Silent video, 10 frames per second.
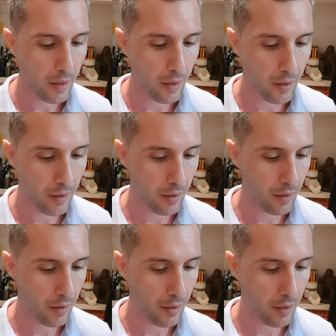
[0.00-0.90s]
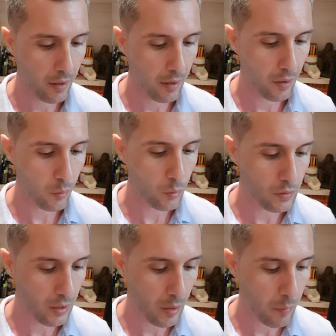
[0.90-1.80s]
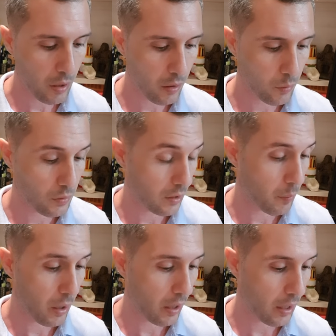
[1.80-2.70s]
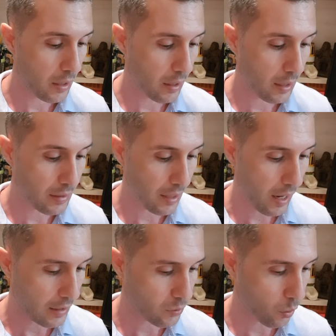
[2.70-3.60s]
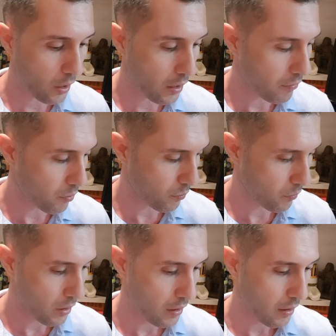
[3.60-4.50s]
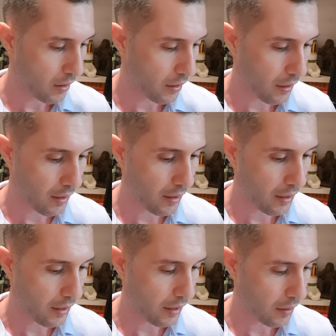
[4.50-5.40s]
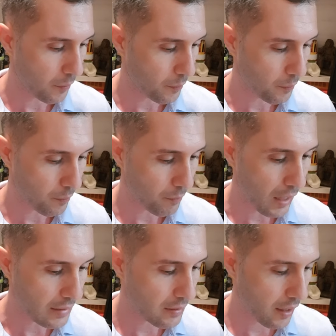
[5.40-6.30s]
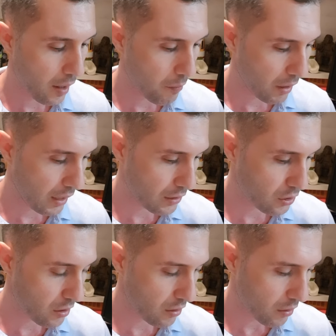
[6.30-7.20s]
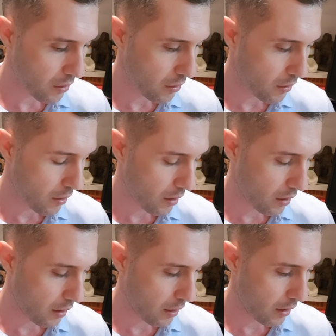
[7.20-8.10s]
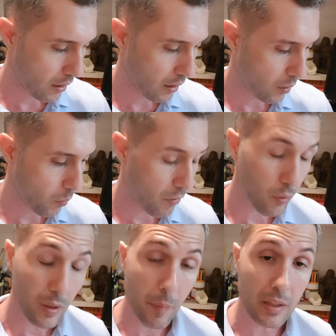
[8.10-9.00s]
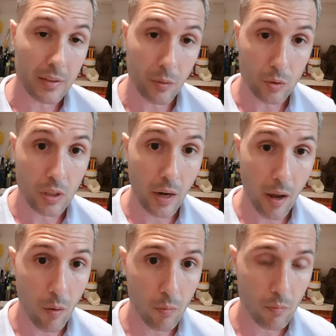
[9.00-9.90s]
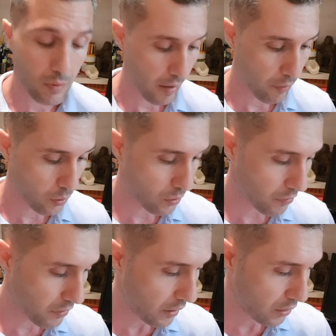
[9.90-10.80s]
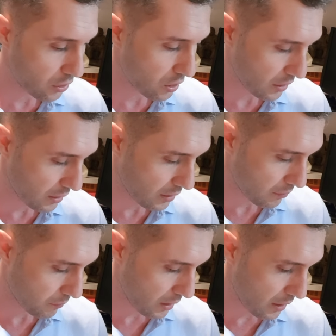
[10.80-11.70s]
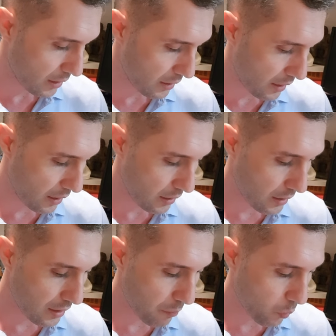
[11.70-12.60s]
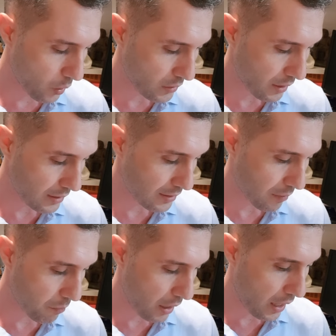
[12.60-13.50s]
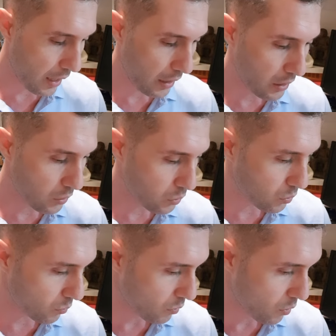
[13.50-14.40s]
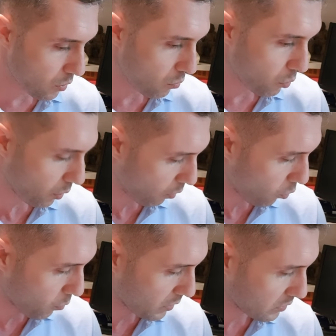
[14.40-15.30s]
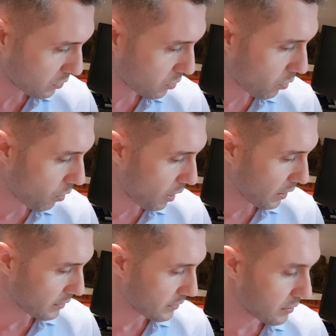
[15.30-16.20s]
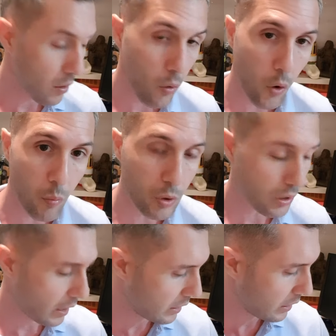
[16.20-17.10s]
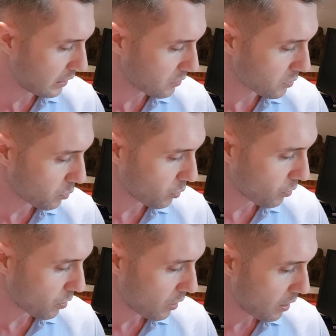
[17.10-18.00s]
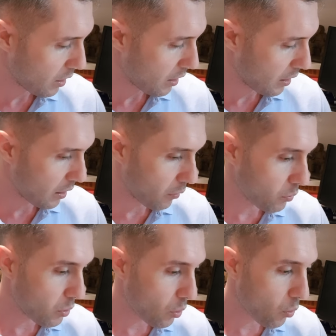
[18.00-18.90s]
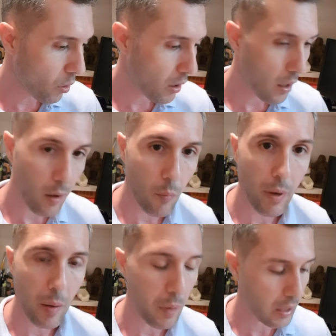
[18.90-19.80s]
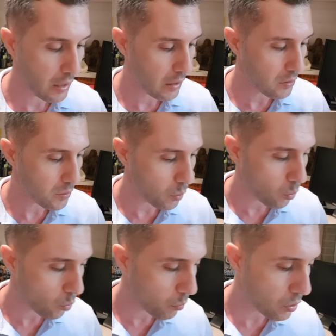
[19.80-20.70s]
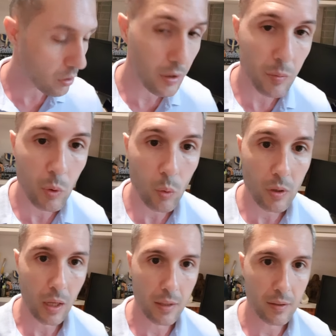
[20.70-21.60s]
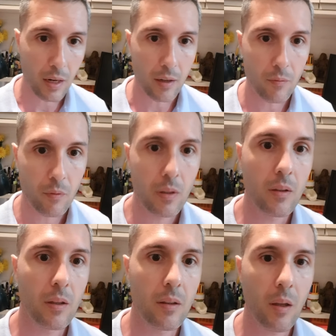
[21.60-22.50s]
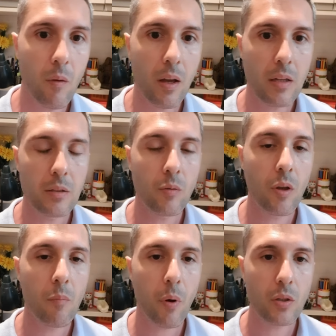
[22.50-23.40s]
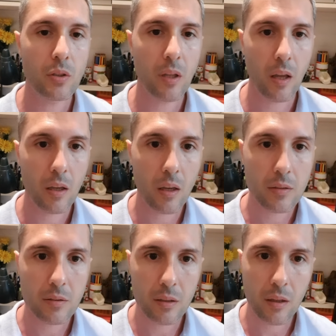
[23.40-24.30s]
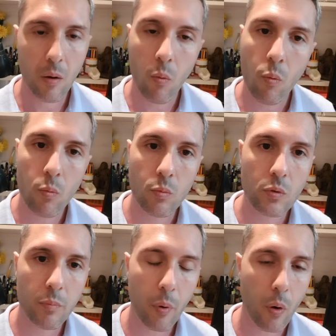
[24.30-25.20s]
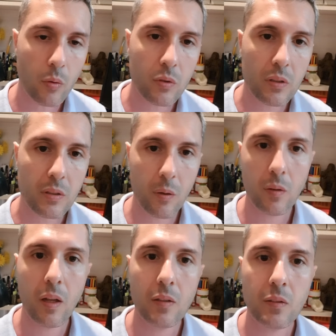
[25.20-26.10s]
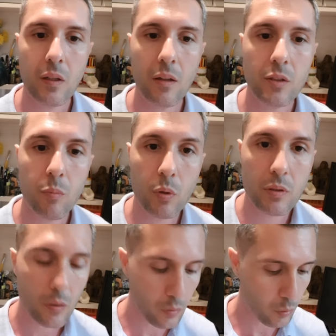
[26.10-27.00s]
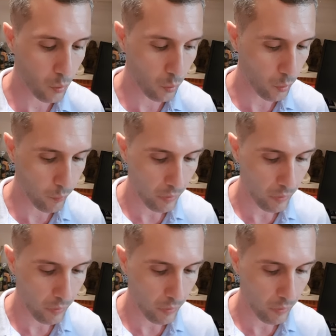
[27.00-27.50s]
É, o Zimmer, o Zimmer ele, ele traz no livro é, basicamente é, uma fundamentação geral da filosofia indiana, né? E depois ele separa isso por algumas escolas, como o jainismo, é, o yoga, o brahmanismo, o budismo e o tantra. Então acredito que pode ter aí assim alguns pontos que são interessantes para o seu estudo.